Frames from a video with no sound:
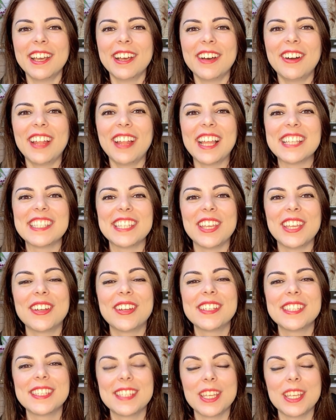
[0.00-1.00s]
Olá,
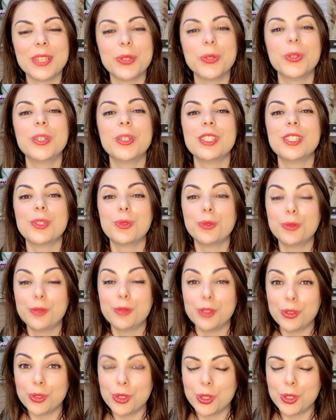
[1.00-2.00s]
senhoras e senhores, no
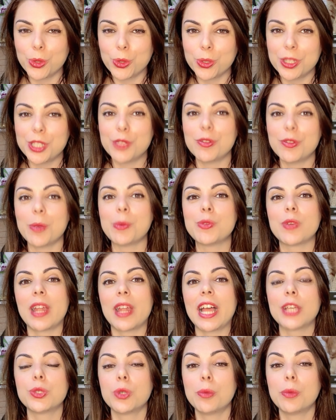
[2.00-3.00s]
vídeo de hoje vamos
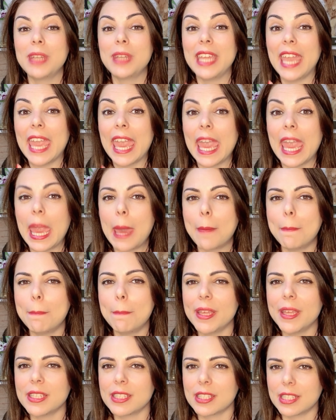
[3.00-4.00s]
falar sobre
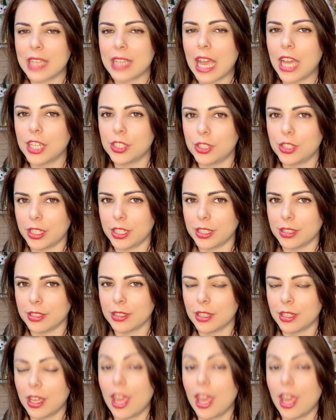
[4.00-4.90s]
repescagem.